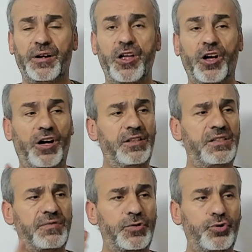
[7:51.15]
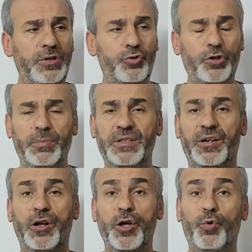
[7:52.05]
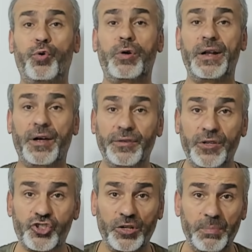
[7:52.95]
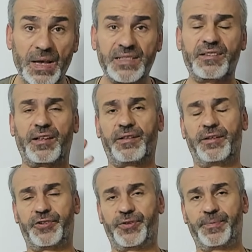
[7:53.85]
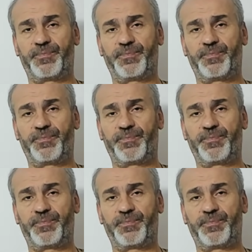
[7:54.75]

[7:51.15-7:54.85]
Hadis ve sünnet olmadan Kur'an anlaşılmaz diyenler.